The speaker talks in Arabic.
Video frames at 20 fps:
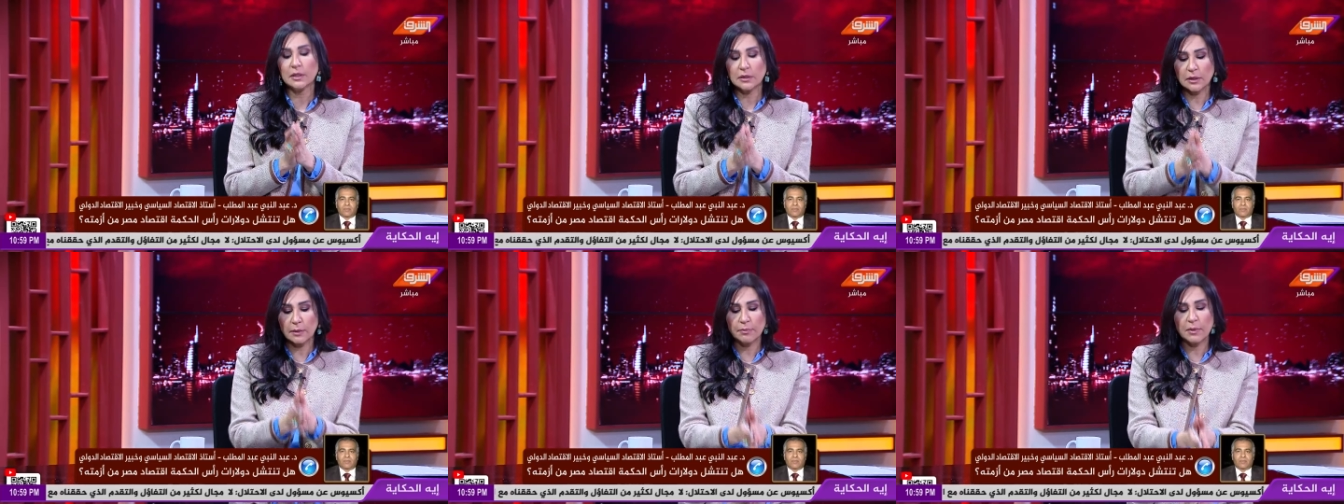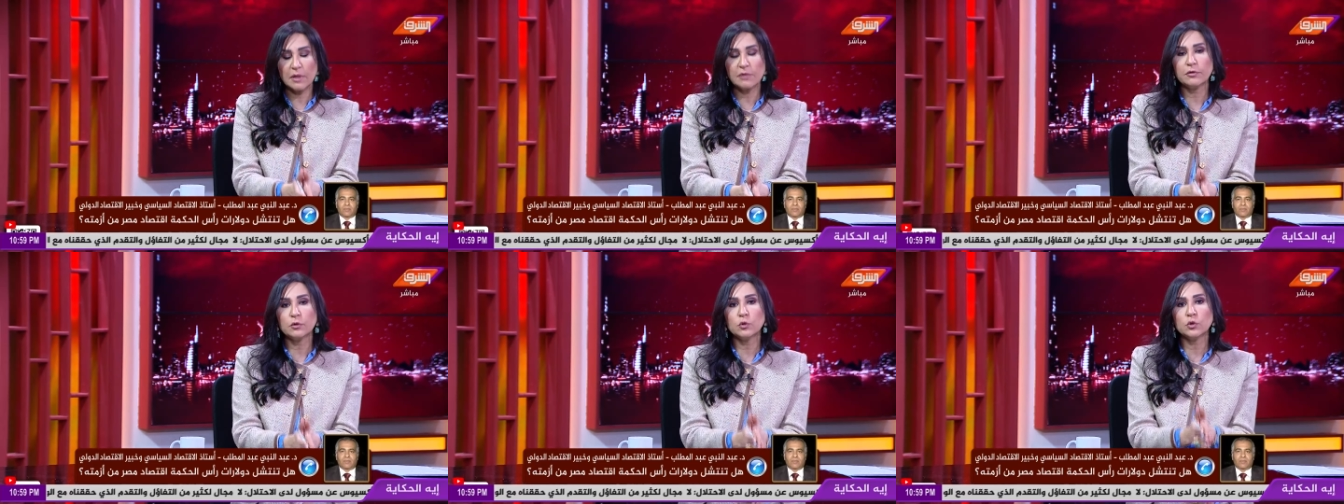طب ما
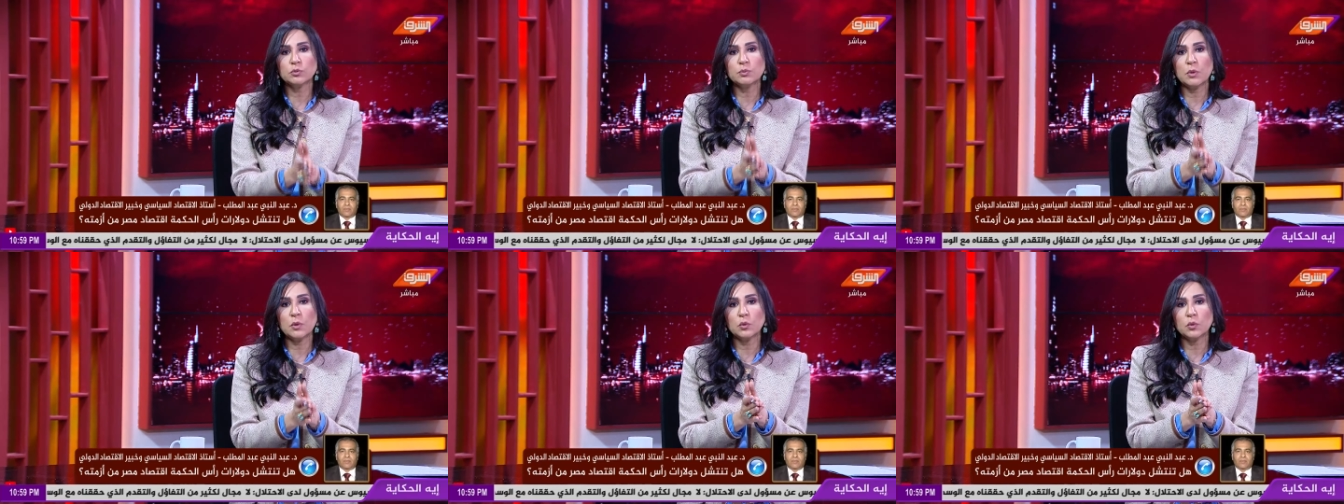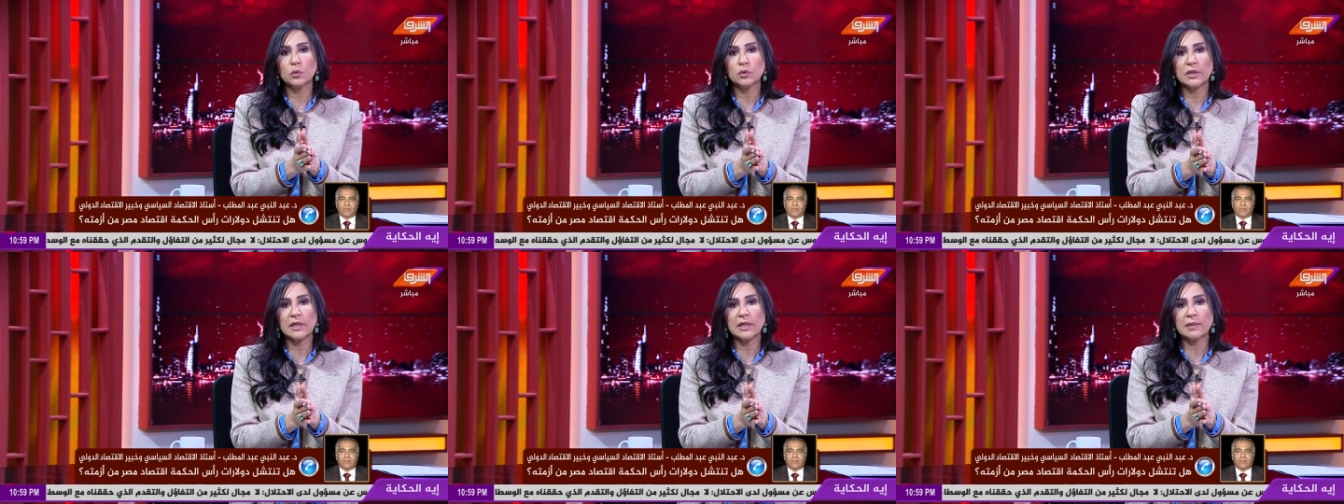الفلوس
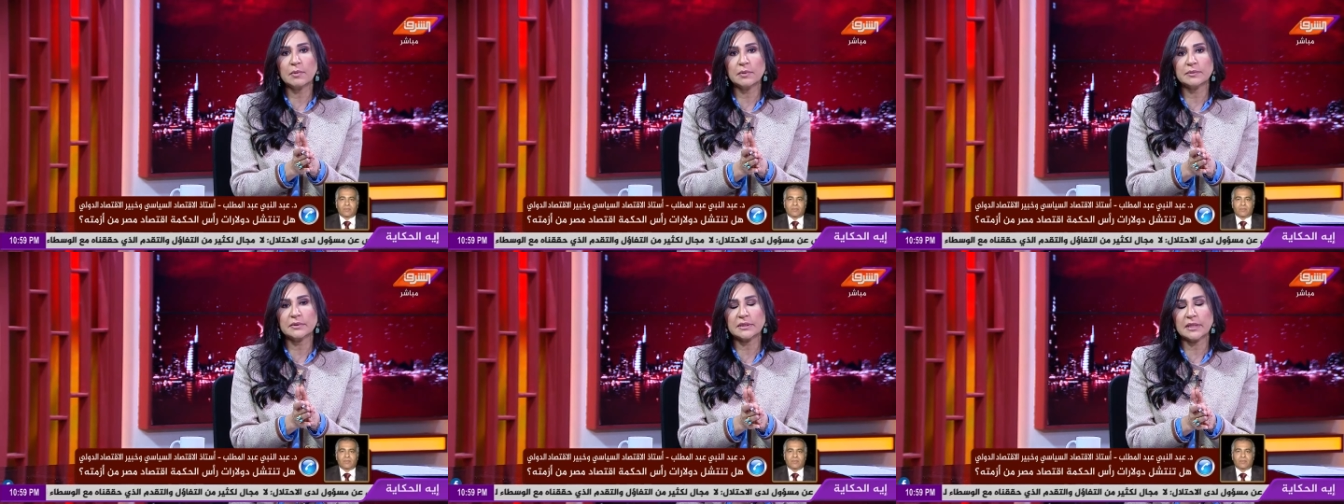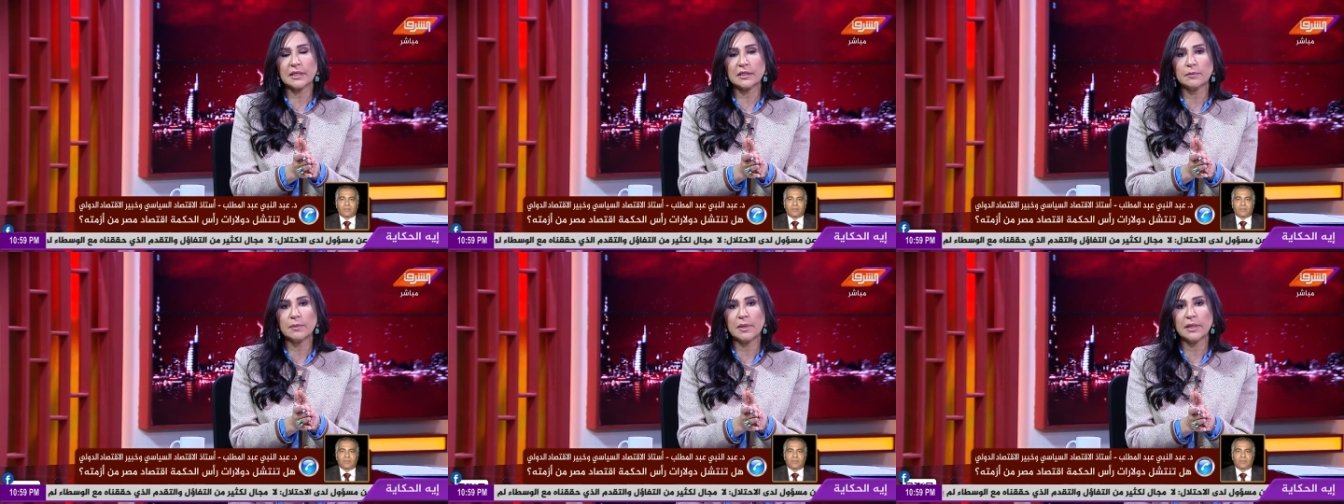موجودة ليه ما
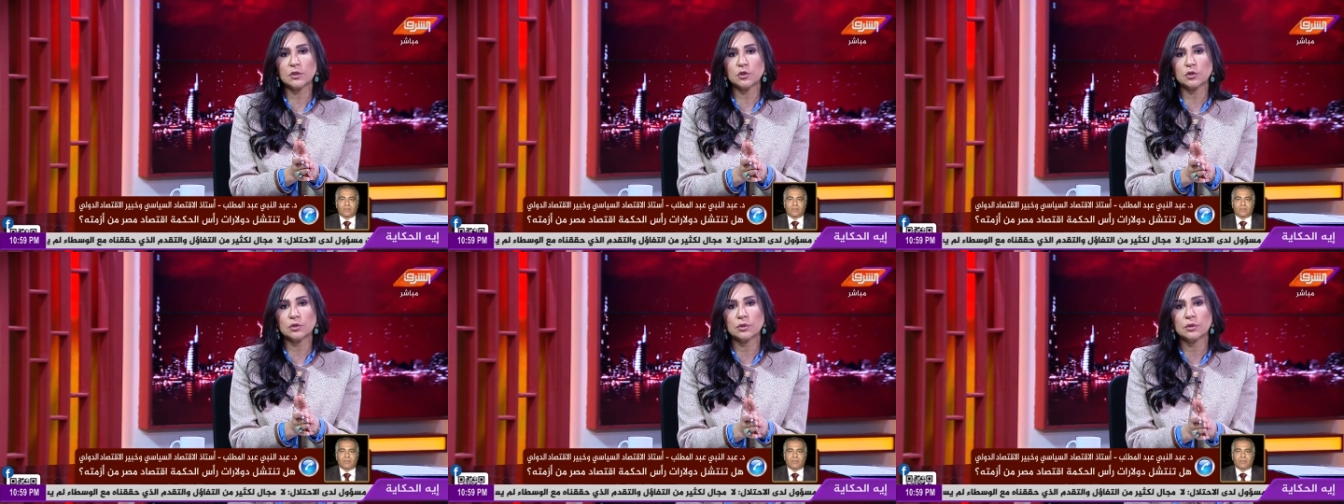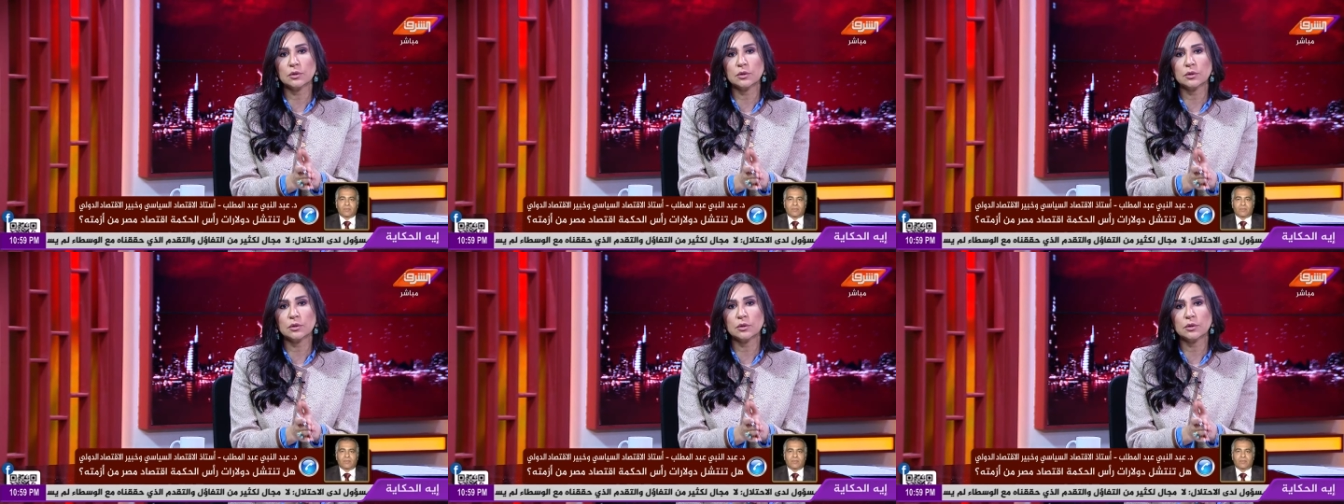بتستخدمهاش؟